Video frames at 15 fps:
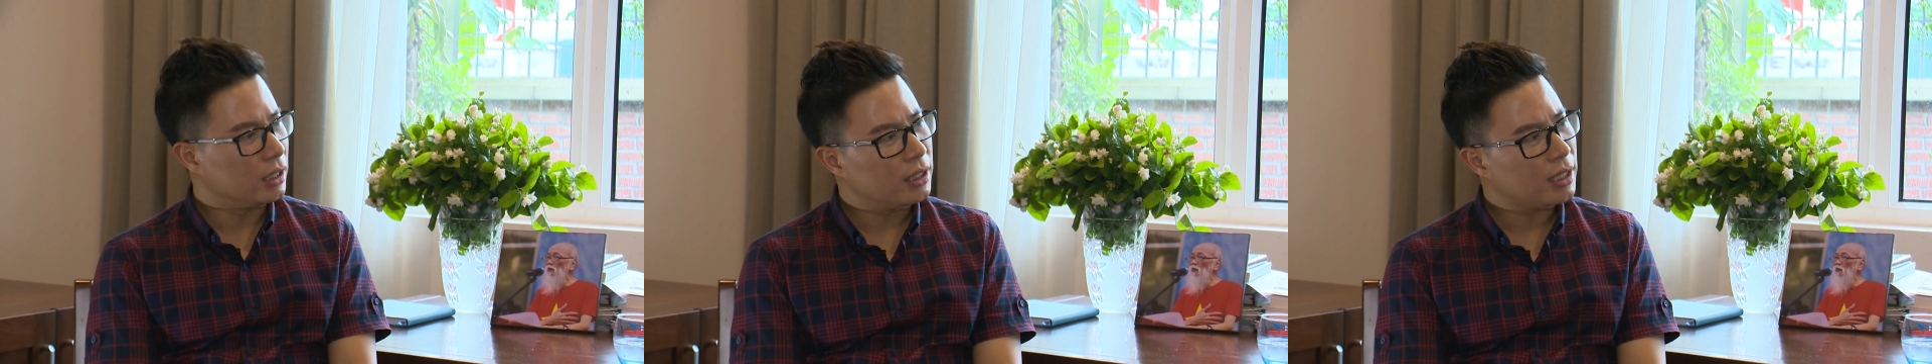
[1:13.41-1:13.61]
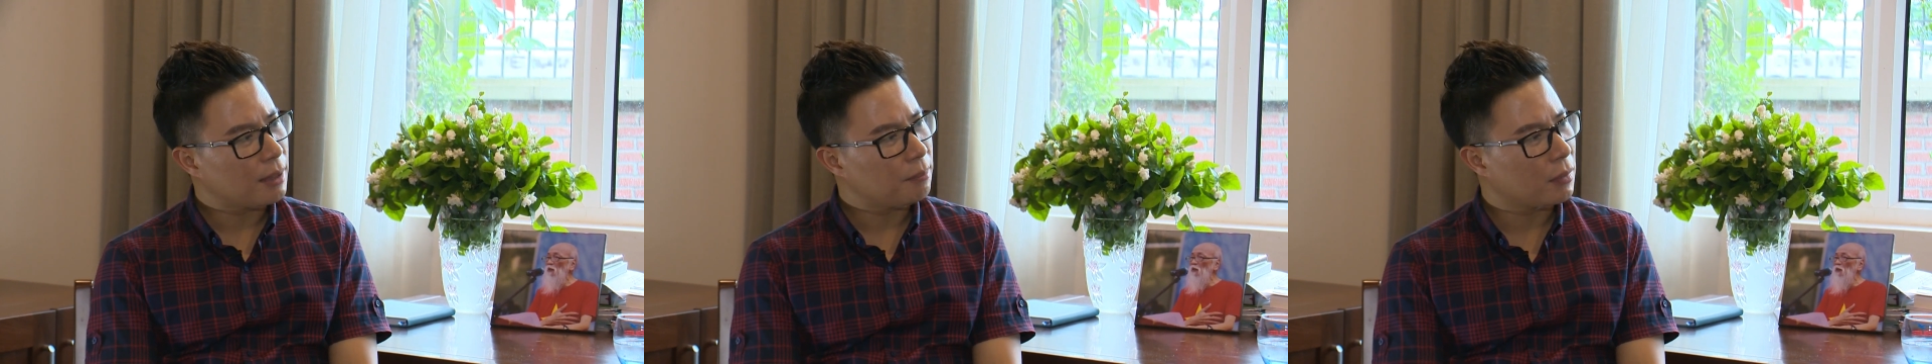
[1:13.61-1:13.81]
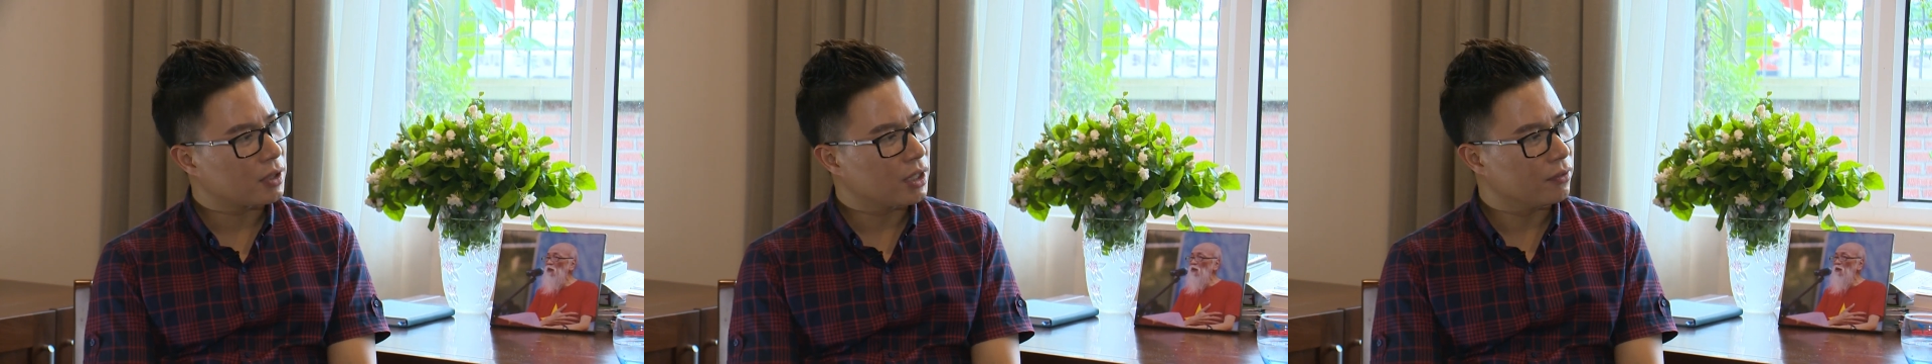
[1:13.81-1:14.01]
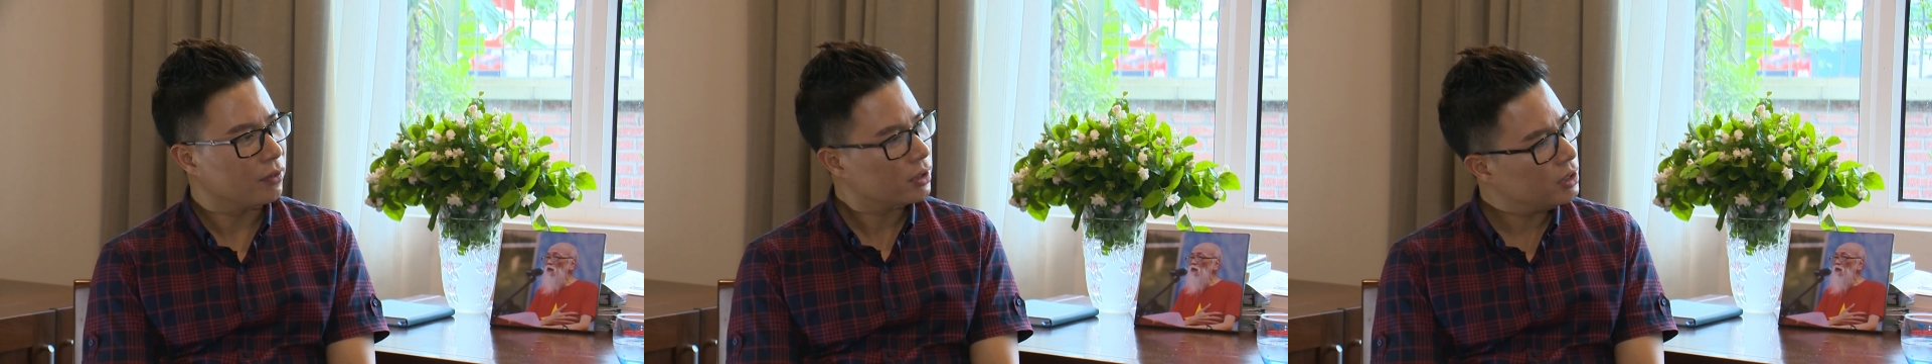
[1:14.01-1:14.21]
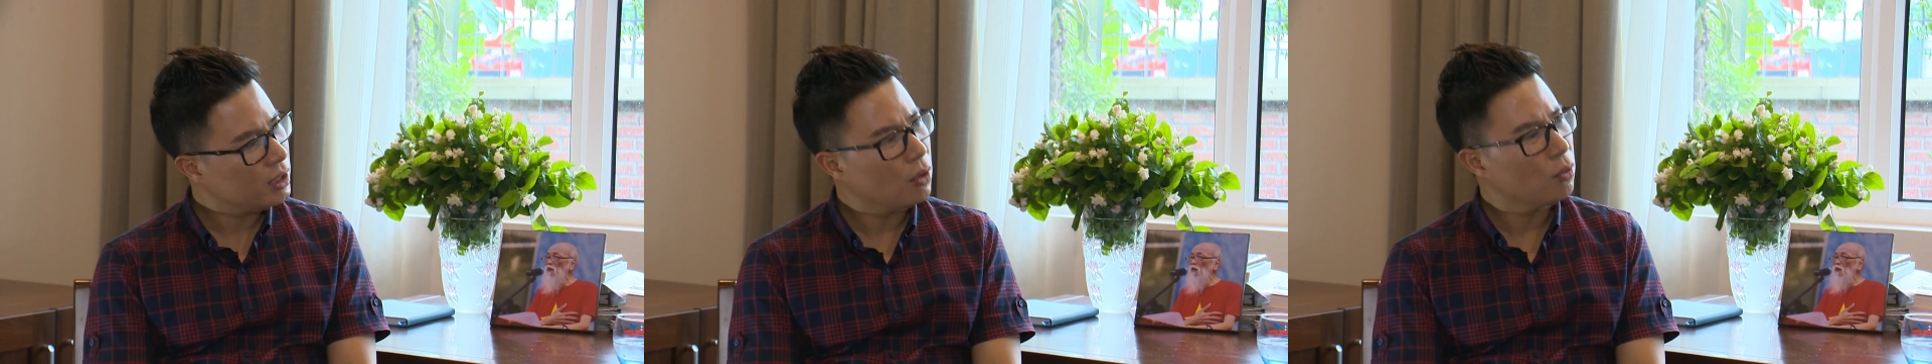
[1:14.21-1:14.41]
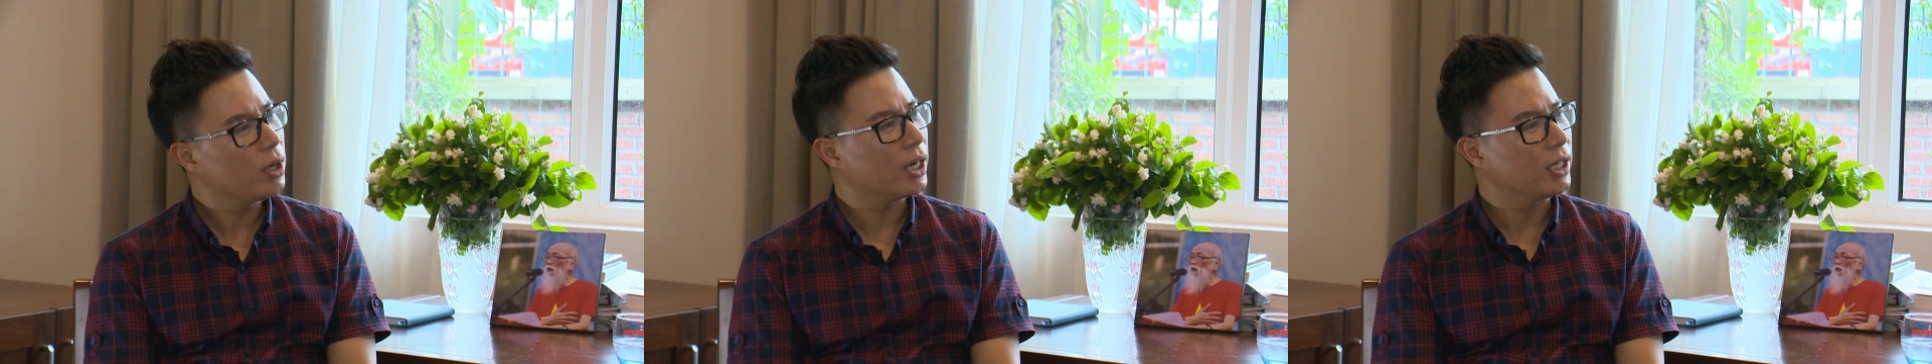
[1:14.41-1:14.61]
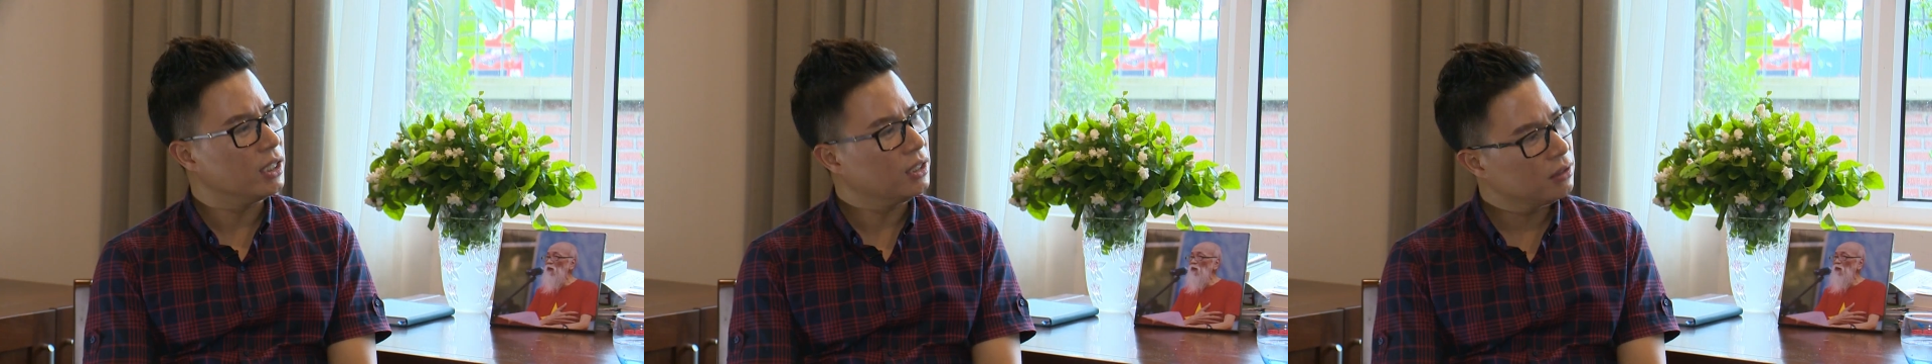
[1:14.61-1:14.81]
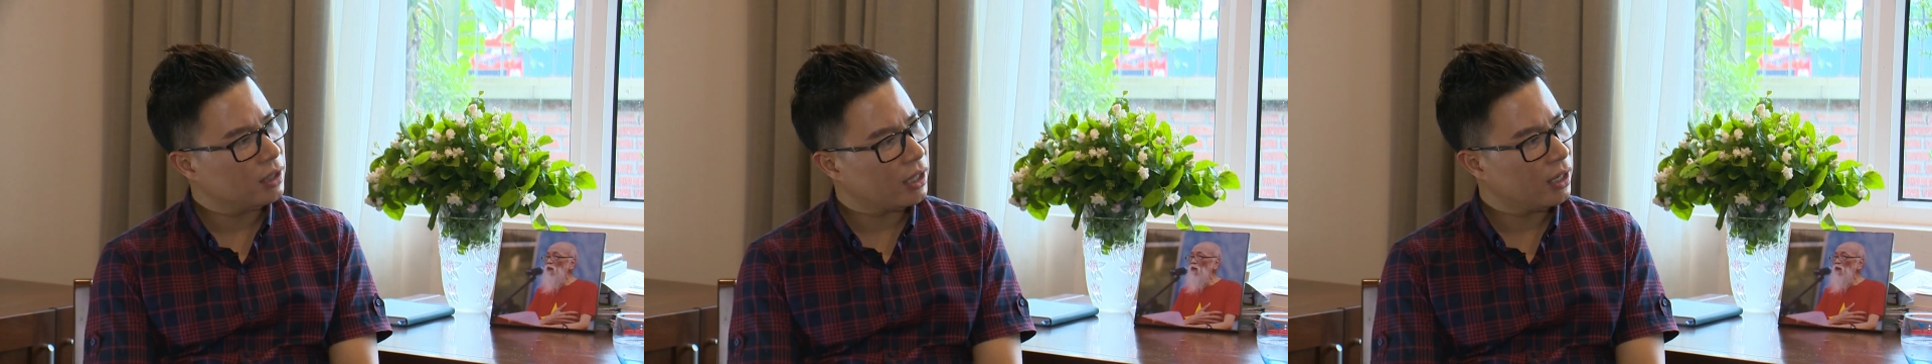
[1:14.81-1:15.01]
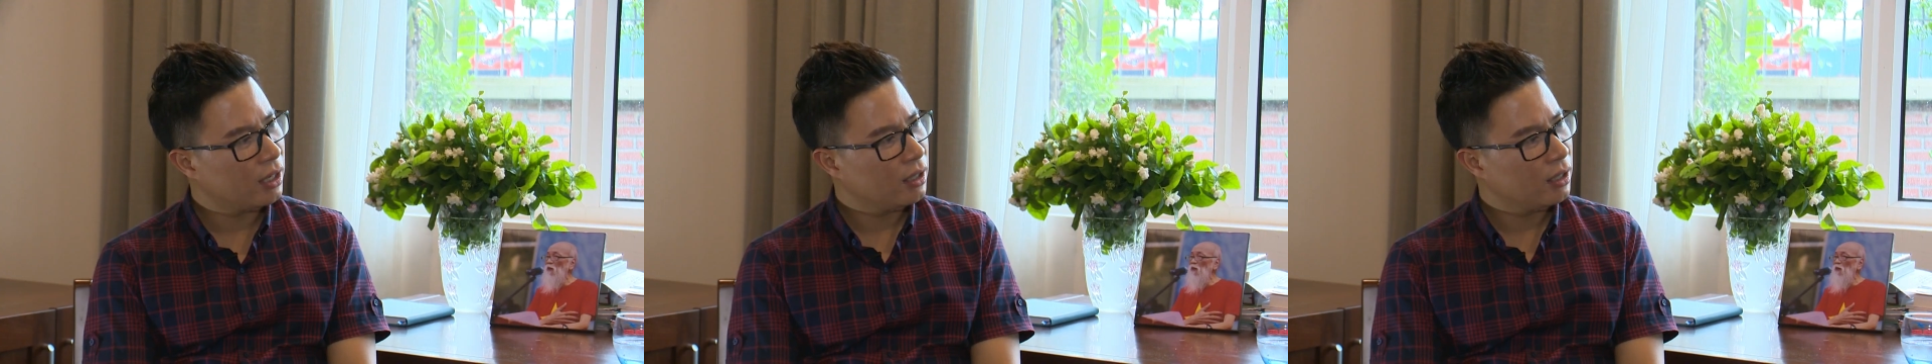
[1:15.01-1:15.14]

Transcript: đến năm mà thầy vẫn cứ yêu nghề đến như thế?